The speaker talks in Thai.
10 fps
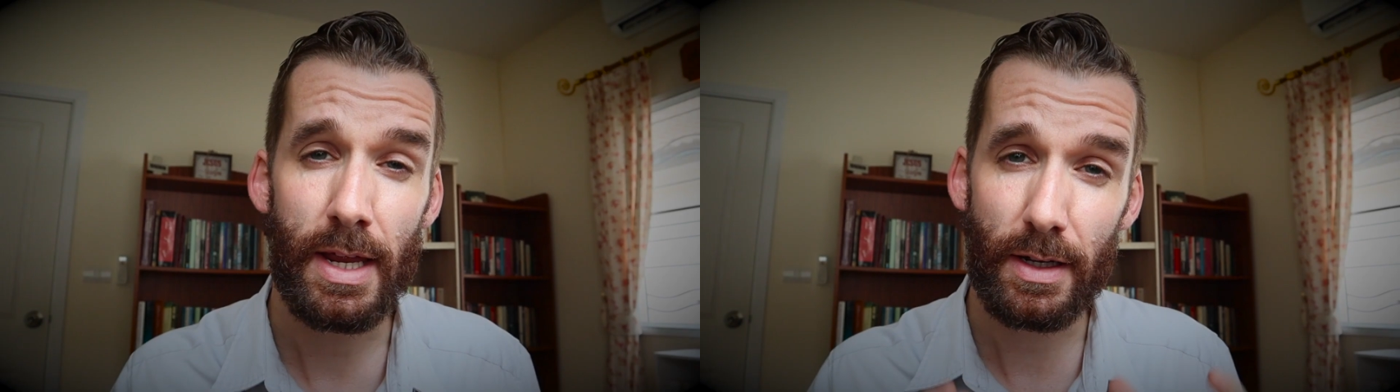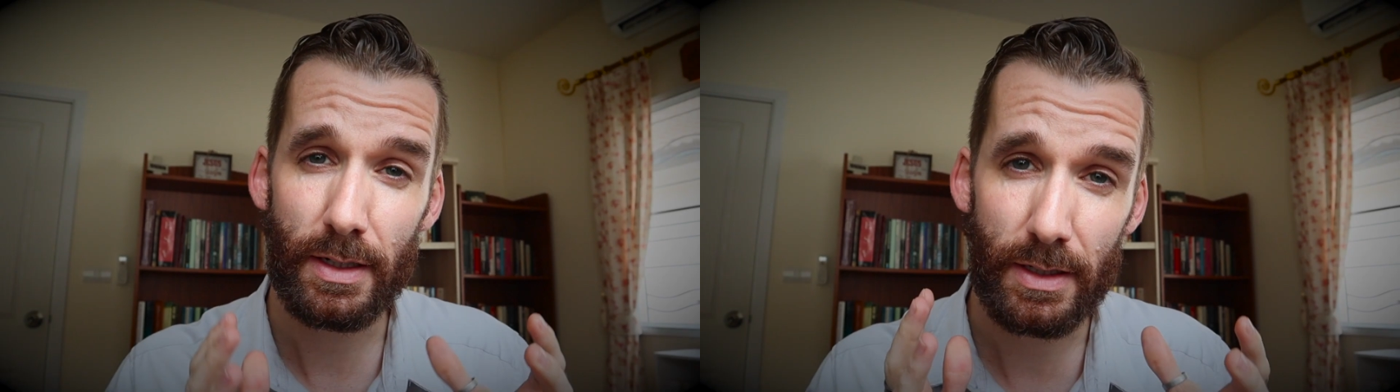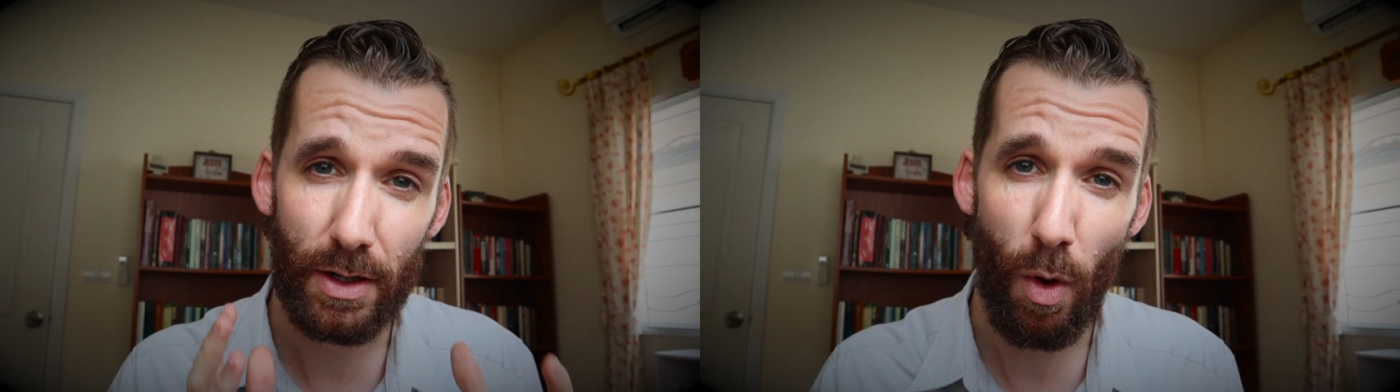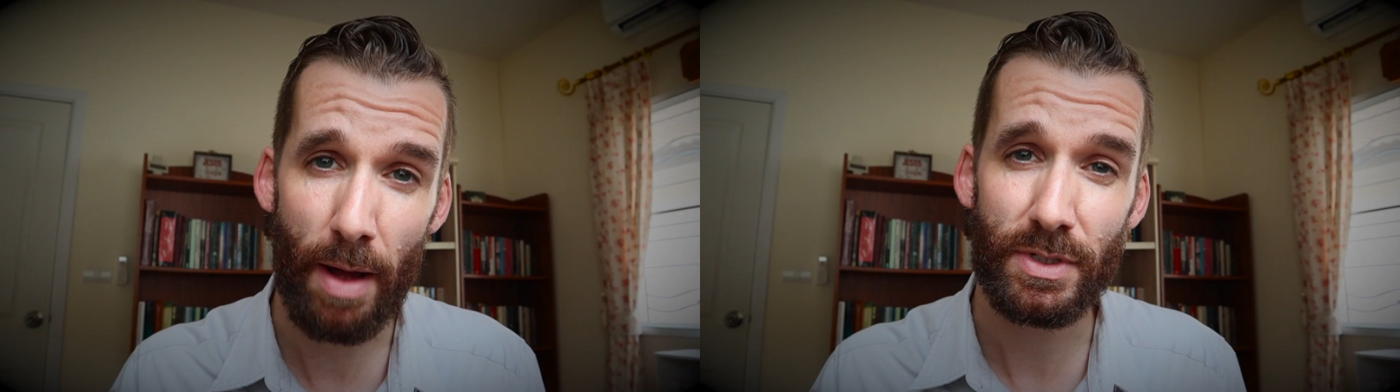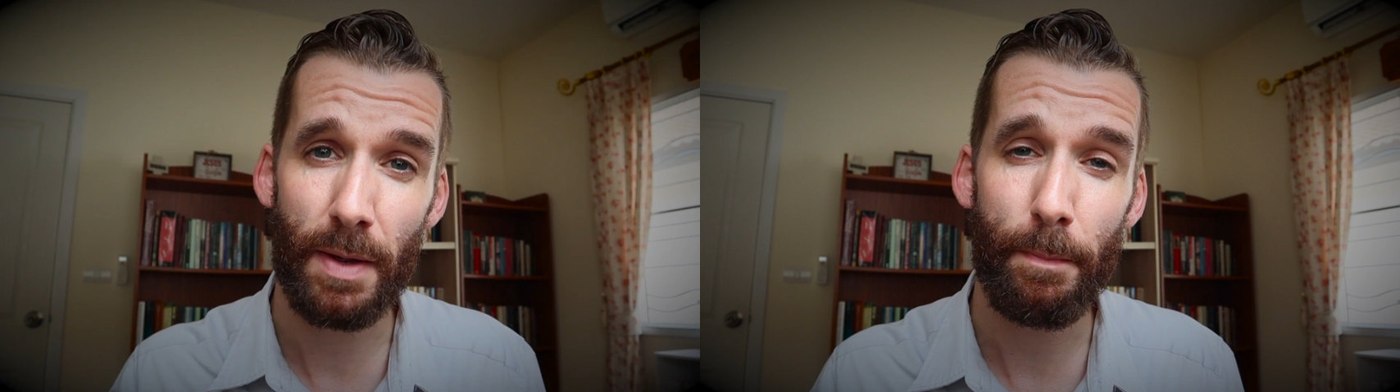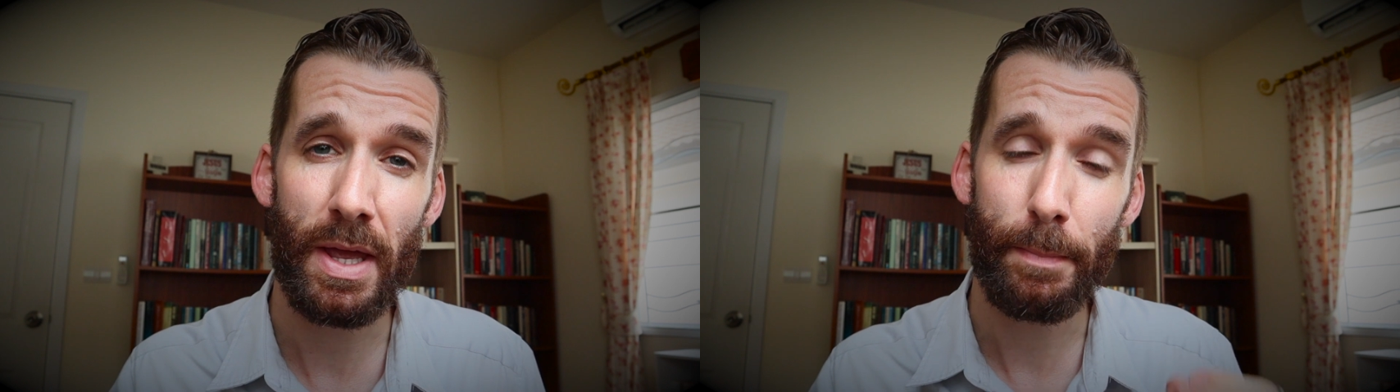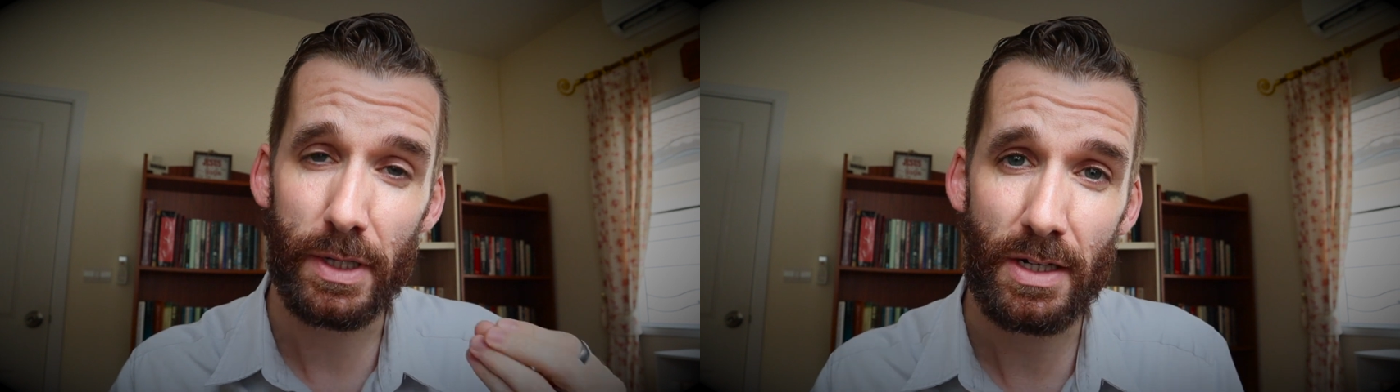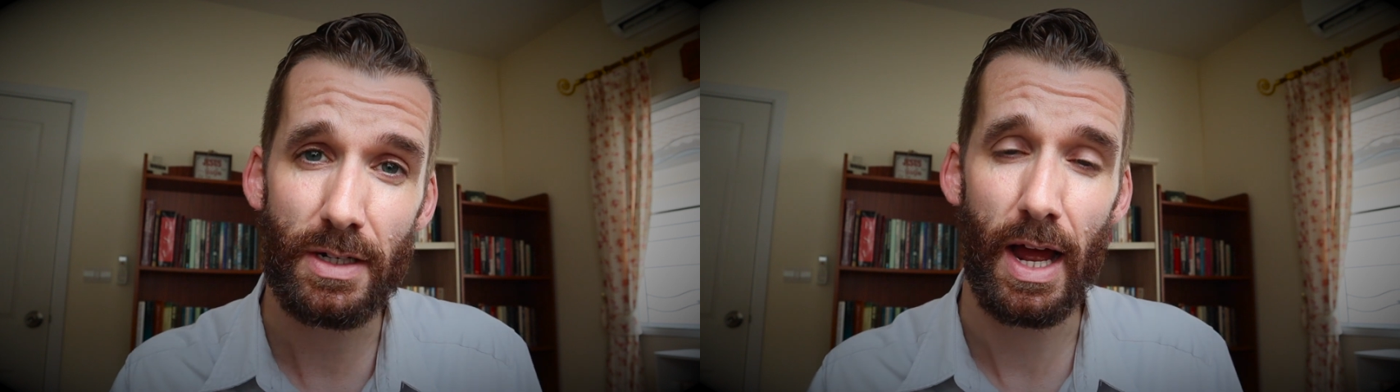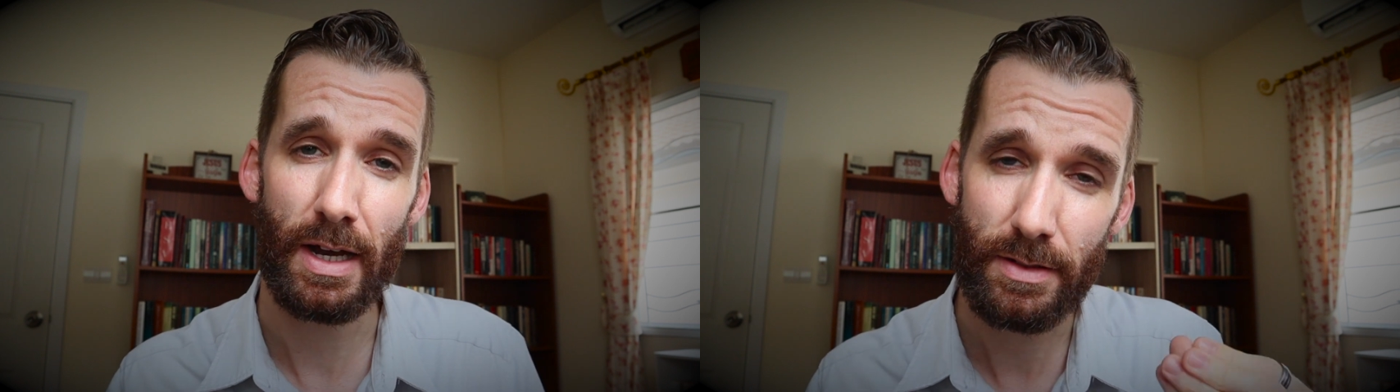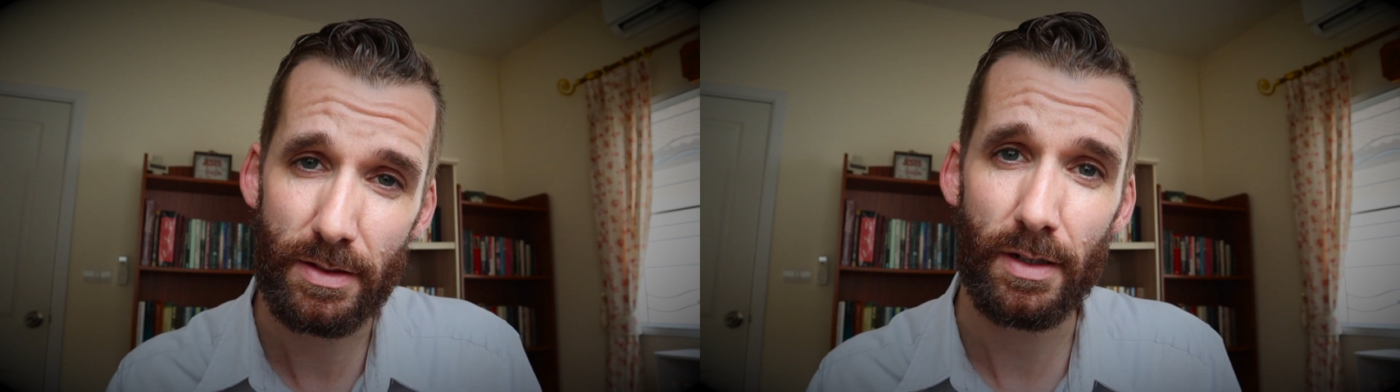นี่คือความจำเป็นพื้นฐา
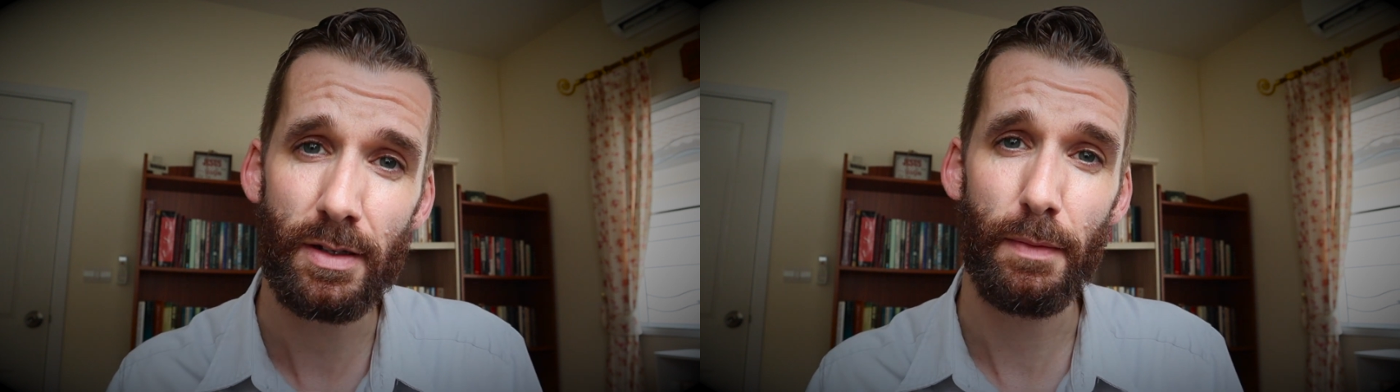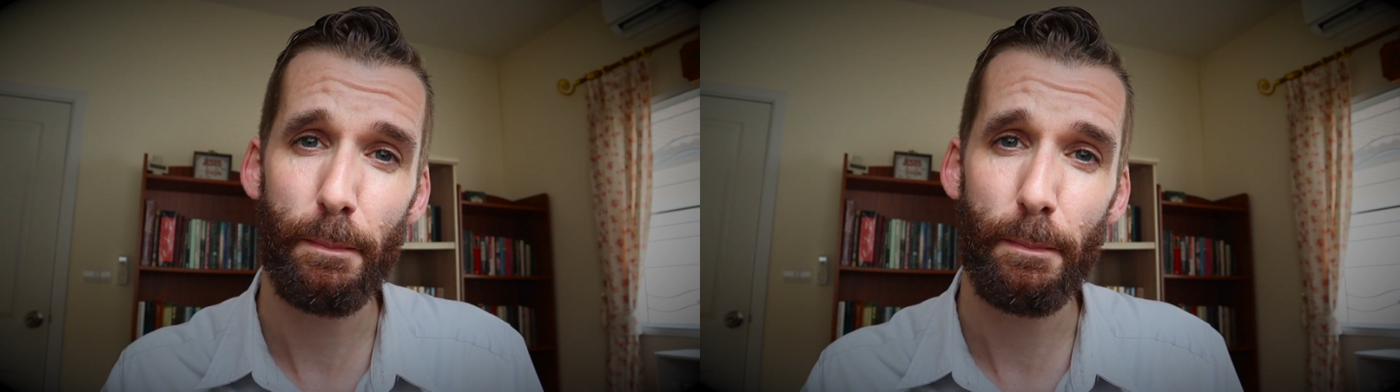นซึ่ง